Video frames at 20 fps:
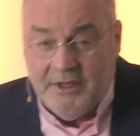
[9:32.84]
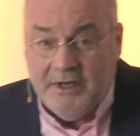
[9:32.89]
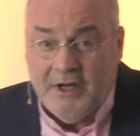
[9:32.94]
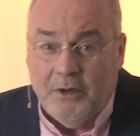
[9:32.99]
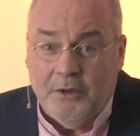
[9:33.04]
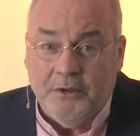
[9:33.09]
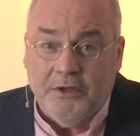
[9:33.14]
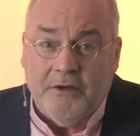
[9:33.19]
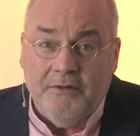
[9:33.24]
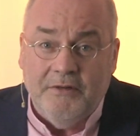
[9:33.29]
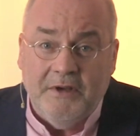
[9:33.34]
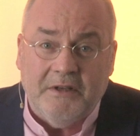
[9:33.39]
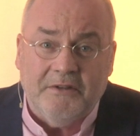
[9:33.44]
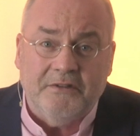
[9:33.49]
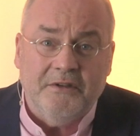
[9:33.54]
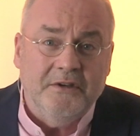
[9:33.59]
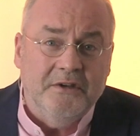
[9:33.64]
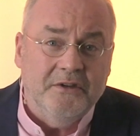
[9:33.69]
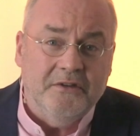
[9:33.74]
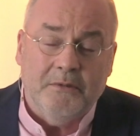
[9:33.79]
die da
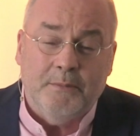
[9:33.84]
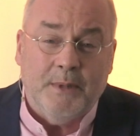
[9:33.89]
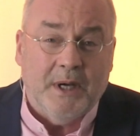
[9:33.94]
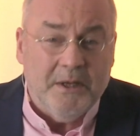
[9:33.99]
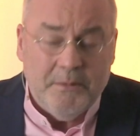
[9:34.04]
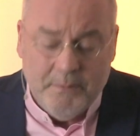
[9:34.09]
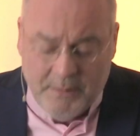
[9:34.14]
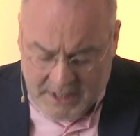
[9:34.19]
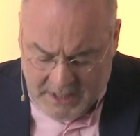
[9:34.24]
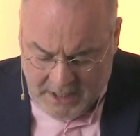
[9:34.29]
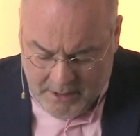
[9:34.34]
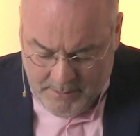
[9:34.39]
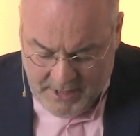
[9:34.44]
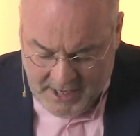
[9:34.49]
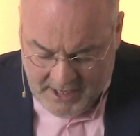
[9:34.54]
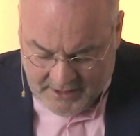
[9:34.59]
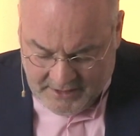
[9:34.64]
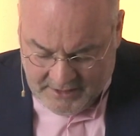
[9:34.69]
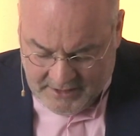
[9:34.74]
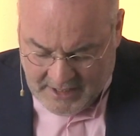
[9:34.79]
unterwegs sind, diese beiden Männer
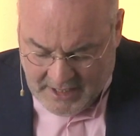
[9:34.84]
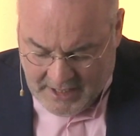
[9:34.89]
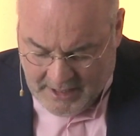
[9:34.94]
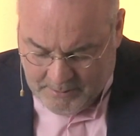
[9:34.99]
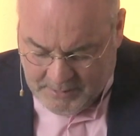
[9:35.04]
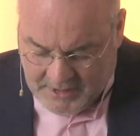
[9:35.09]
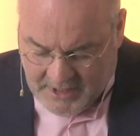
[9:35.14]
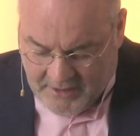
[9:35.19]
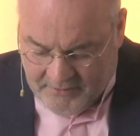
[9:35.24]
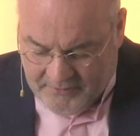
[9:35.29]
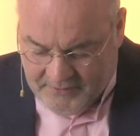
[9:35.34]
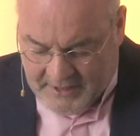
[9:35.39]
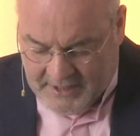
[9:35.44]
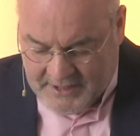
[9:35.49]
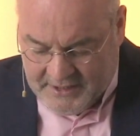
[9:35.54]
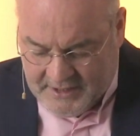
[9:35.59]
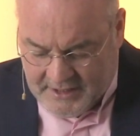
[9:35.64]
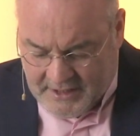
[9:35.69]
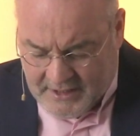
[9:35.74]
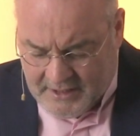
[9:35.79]
merken da am
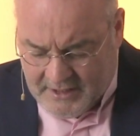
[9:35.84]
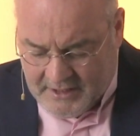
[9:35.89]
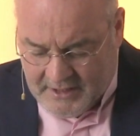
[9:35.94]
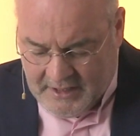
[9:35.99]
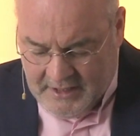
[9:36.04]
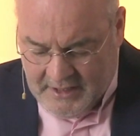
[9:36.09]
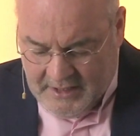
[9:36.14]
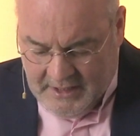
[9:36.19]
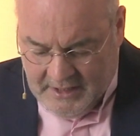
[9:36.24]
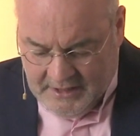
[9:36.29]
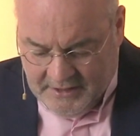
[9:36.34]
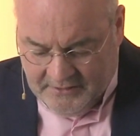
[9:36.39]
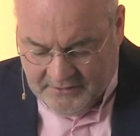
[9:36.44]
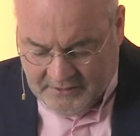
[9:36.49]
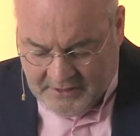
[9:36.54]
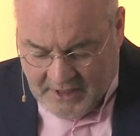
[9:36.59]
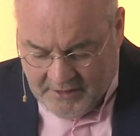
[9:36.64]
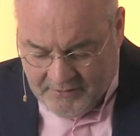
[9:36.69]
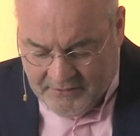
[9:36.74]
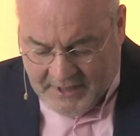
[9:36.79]
Karfreitag,
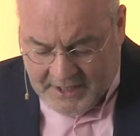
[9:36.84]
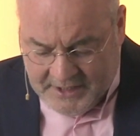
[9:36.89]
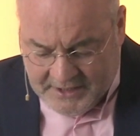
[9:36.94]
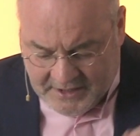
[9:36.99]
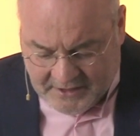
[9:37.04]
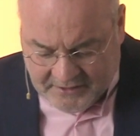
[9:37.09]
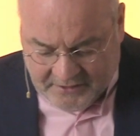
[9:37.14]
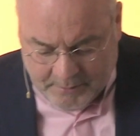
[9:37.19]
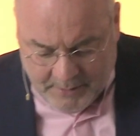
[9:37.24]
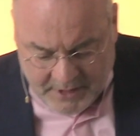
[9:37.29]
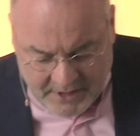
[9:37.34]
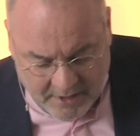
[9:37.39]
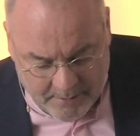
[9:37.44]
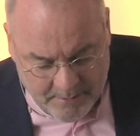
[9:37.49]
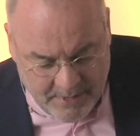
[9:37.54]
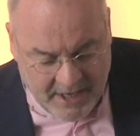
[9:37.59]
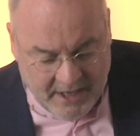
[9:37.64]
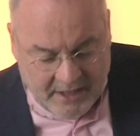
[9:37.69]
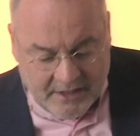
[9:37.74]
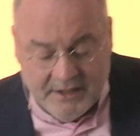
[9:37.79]
diese Karfreitagsmänner
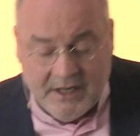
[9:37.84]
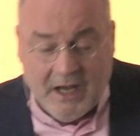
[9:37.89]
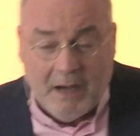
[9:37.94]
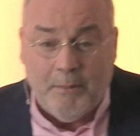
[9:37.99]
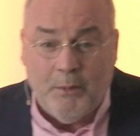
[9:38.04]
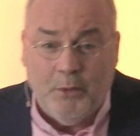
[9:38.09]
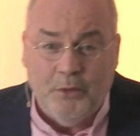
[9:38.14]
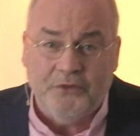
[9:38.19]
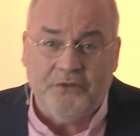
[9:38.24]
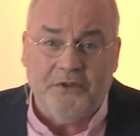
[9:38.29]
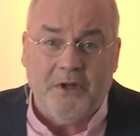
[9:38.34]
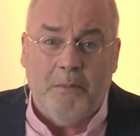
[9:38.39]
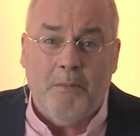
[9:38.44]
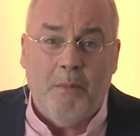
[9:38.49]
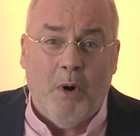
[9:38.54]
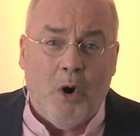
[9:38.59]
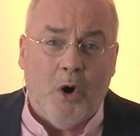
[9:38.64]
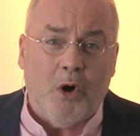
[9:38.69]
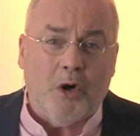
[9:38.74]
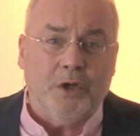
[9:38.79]
merken da am
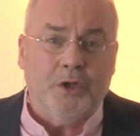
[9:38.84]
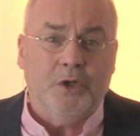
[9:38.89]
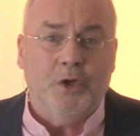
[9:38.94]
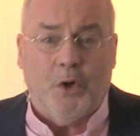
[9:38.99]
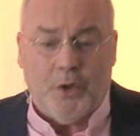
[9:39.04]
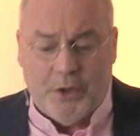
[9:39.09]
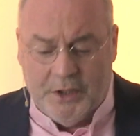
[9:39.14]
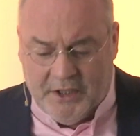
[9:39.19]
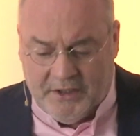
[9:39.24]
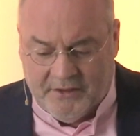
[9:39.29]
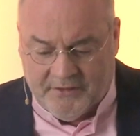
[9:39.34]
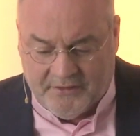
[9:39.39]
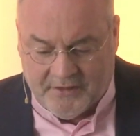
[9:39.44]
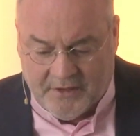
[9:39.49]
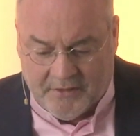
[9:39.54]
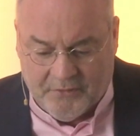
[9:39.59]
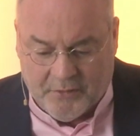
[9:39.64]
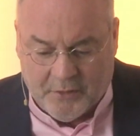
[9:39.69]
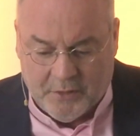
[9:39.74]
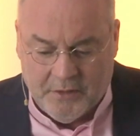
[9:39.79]
Ostermorgen noch nichts
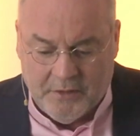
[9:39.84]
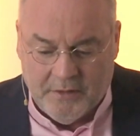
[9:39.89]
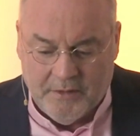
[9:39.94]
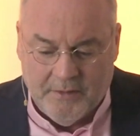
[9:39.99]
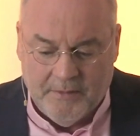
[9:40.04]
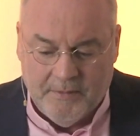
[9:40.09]
davon.